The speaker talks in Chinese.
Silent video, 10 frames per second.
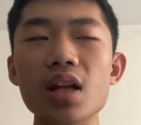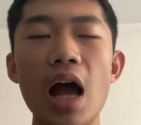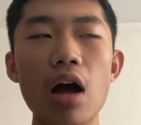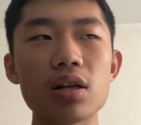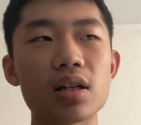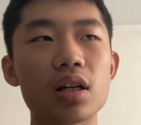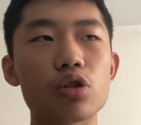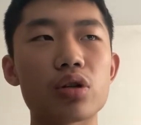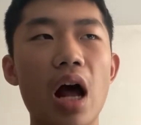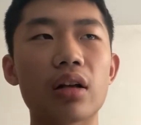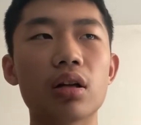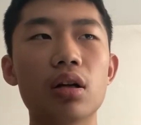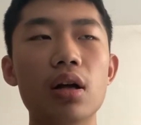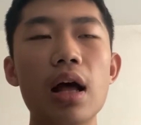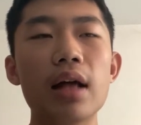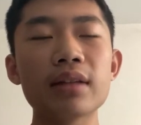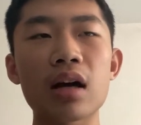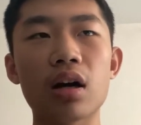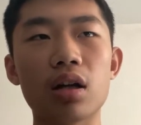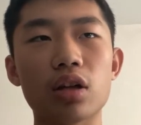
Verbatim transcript: 还有一些人说啥呢？大哥，